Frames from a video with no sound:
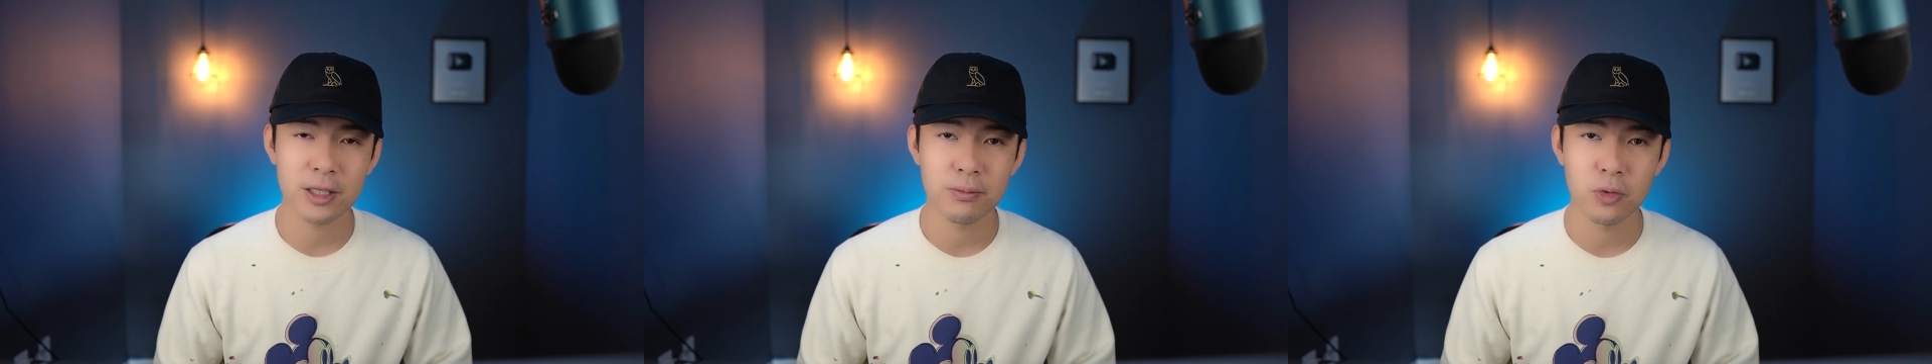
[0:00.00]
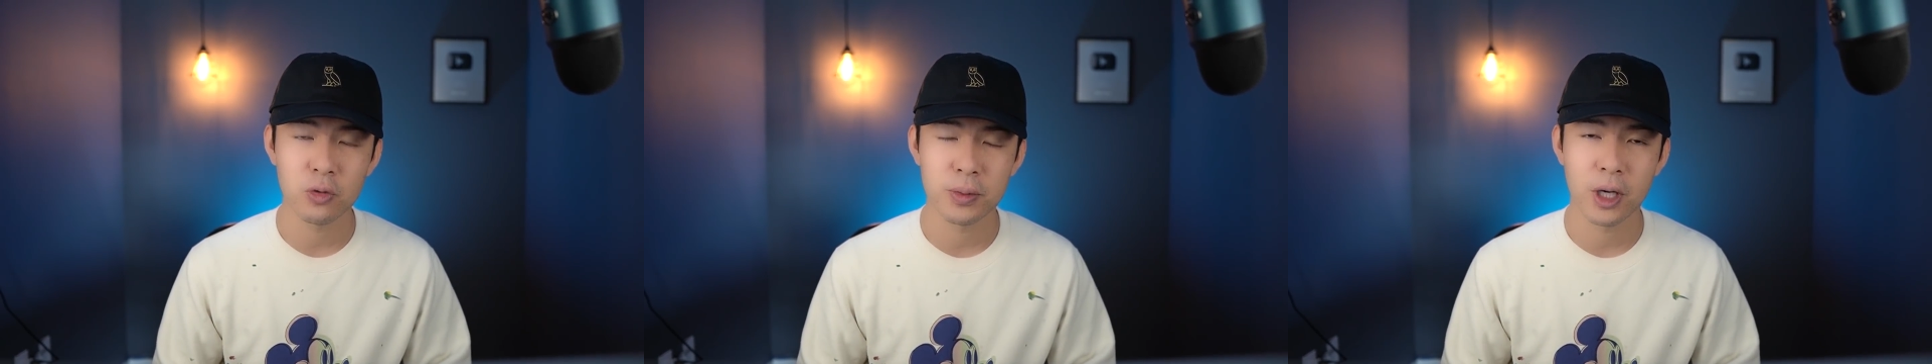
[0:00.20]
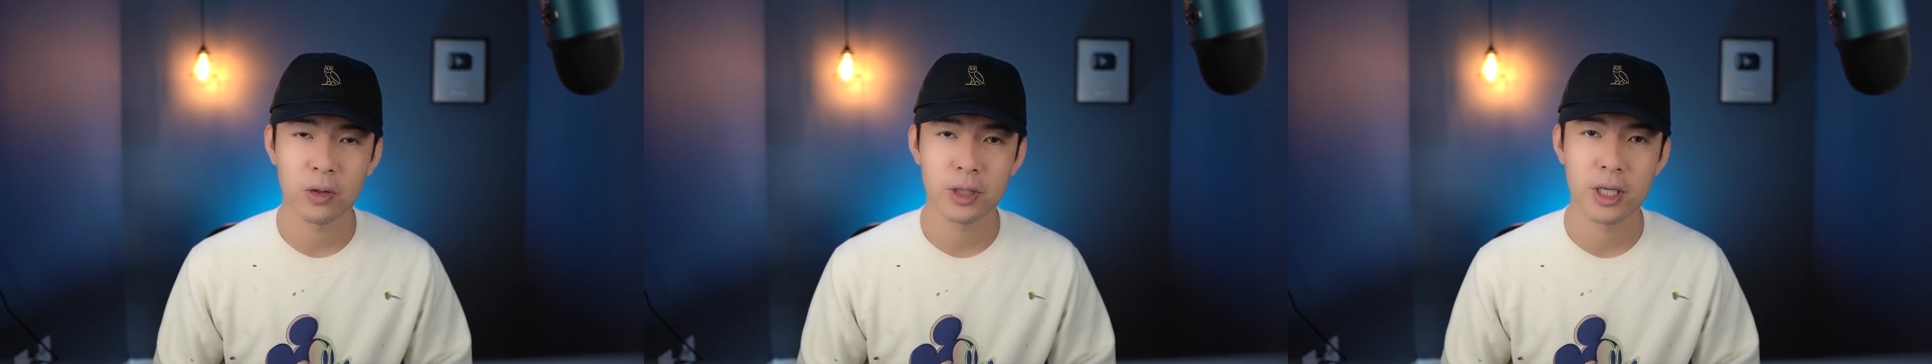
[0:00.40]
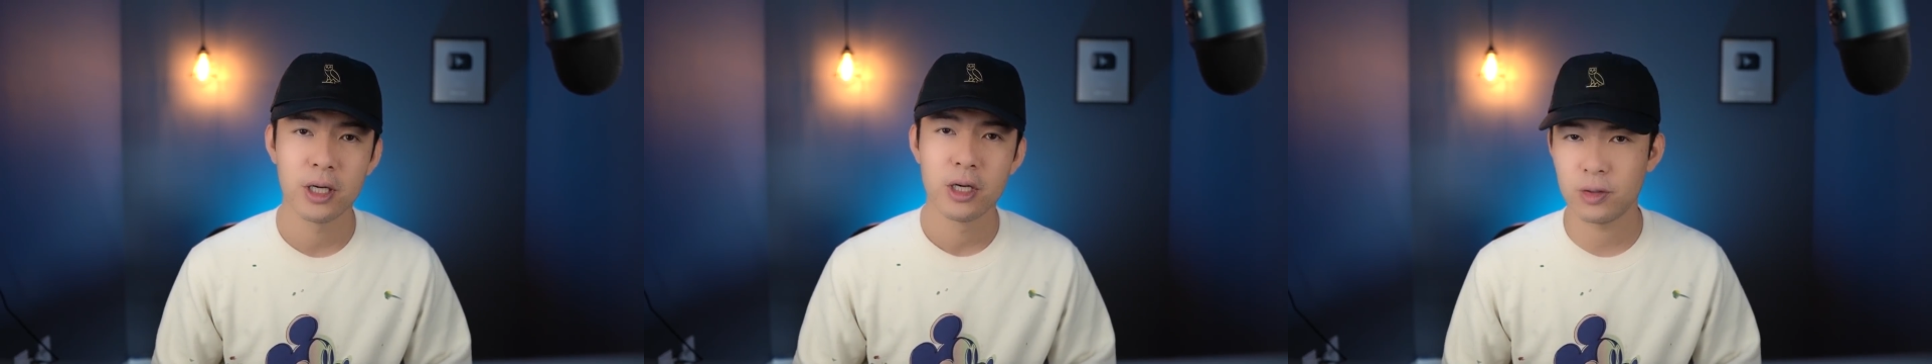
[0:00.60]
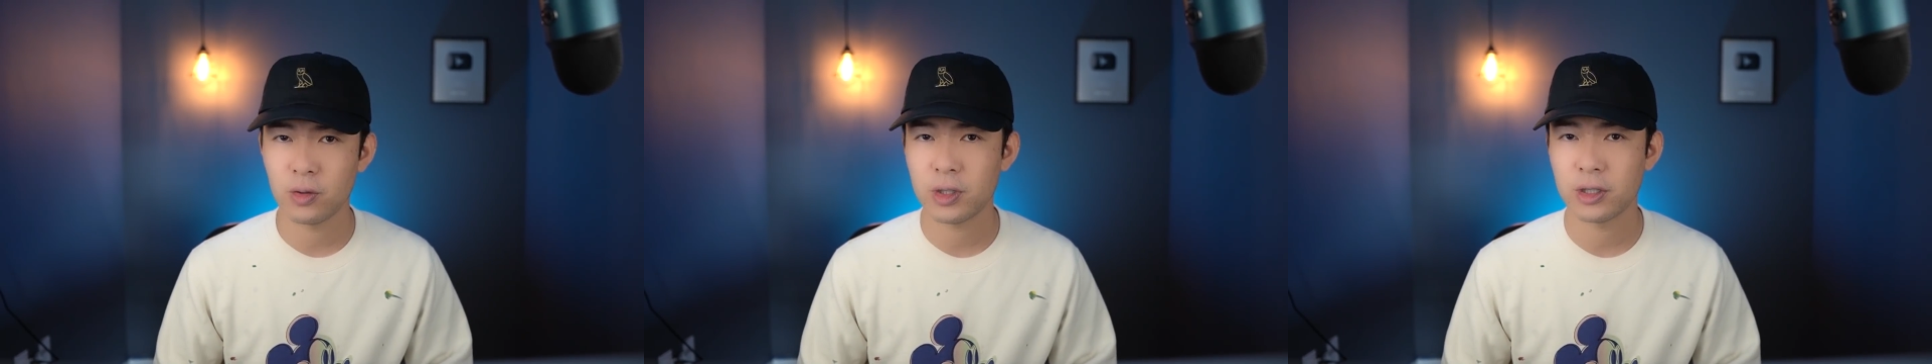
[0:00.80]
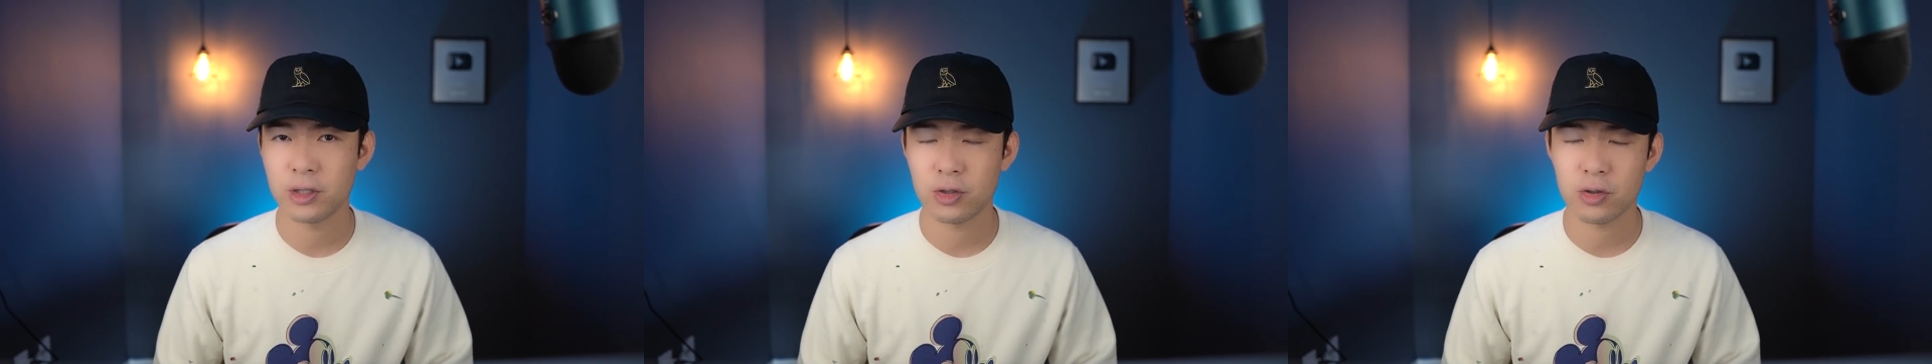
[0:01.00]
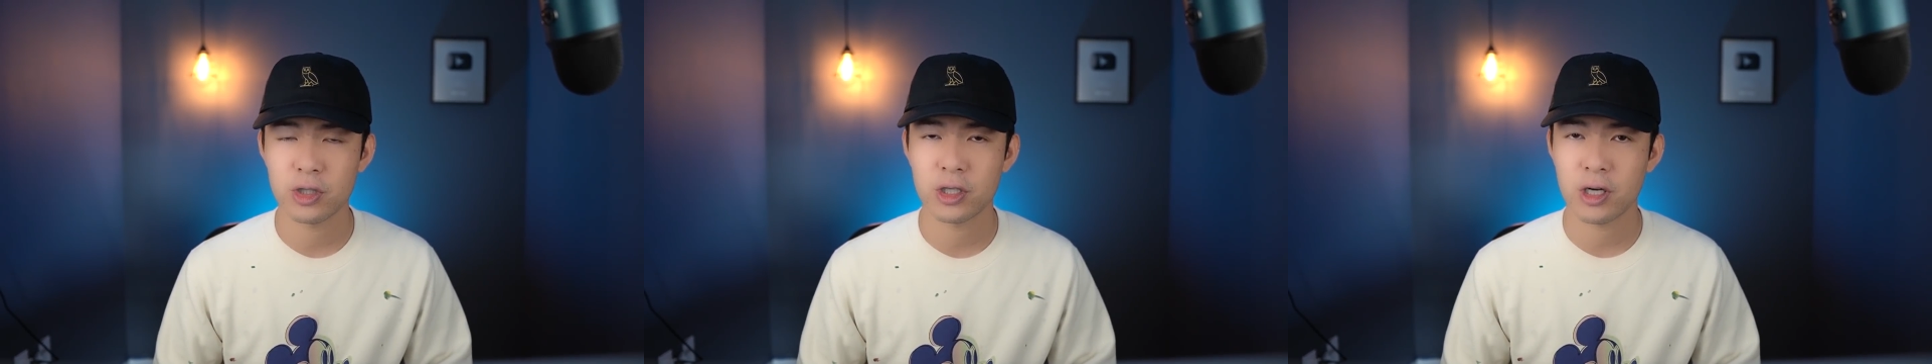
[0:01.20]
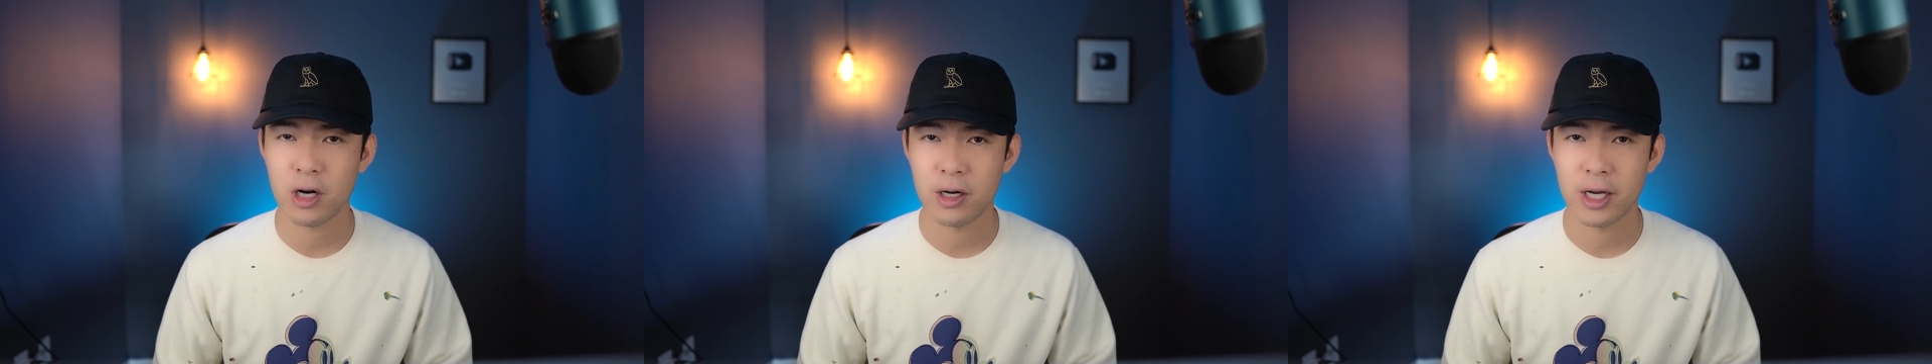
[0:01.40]
个目标呢，有可能就
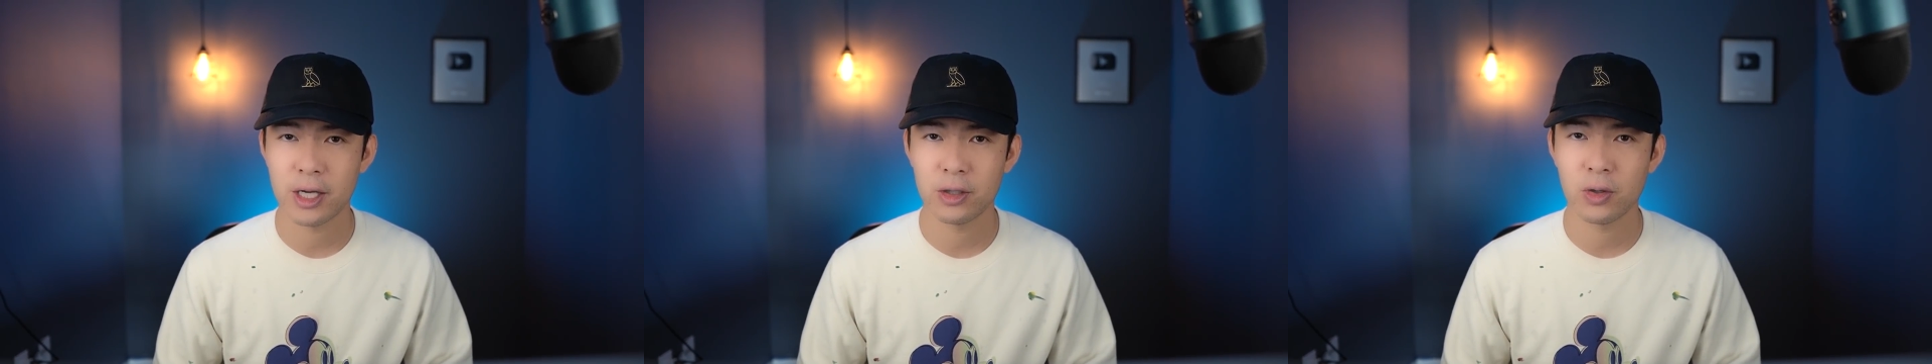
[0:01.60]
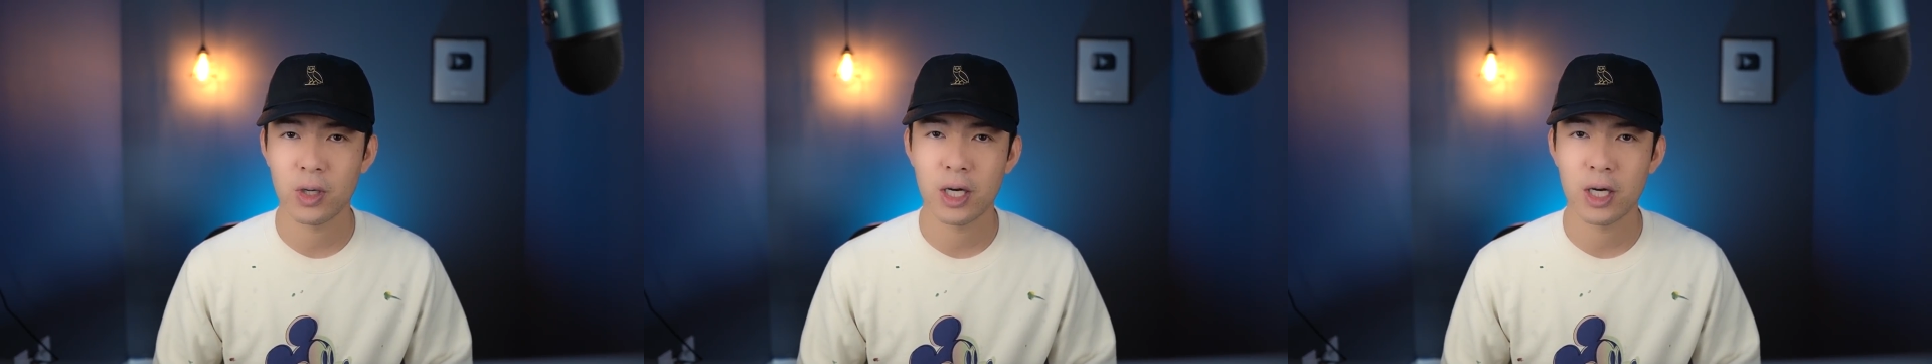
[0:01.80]
是 Cardano